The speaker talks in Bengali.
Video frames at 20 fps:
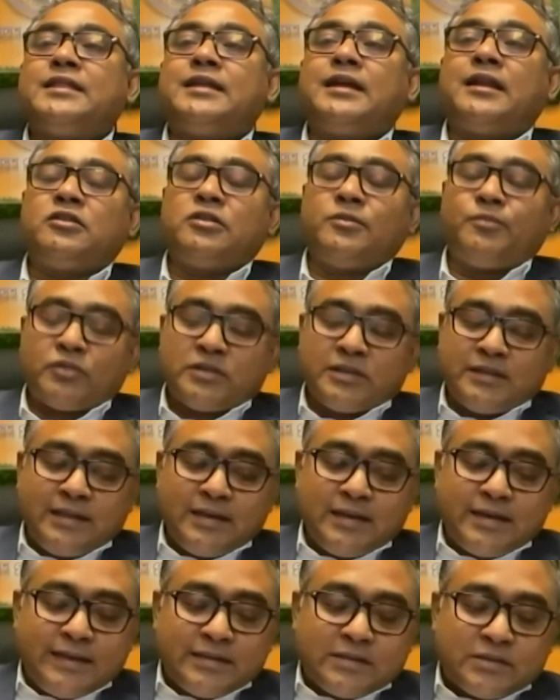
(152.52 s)
তারা তো
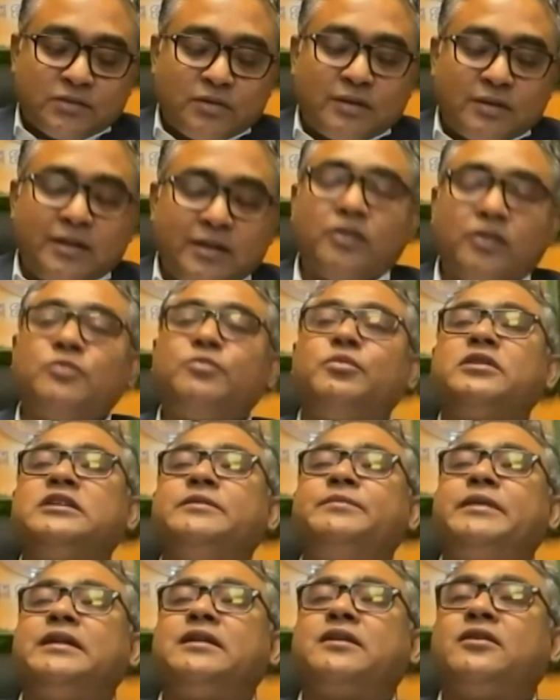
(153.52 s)
প্রতিদিন রেস্তোরাঁর উপর
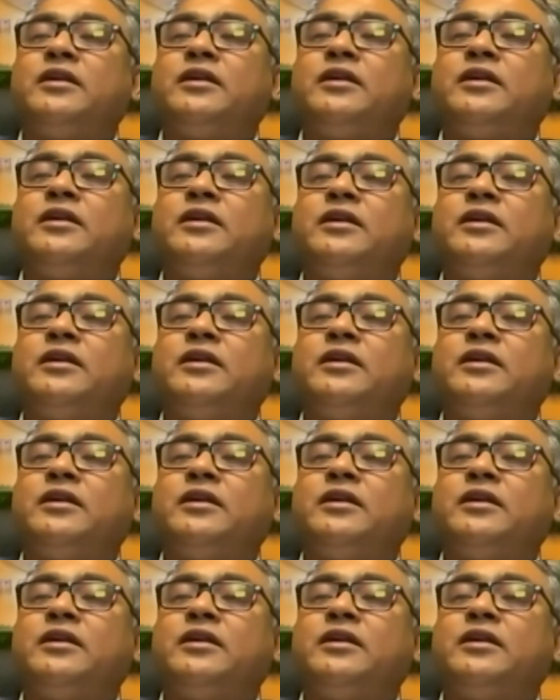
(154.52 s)
ডিপেন্ড করে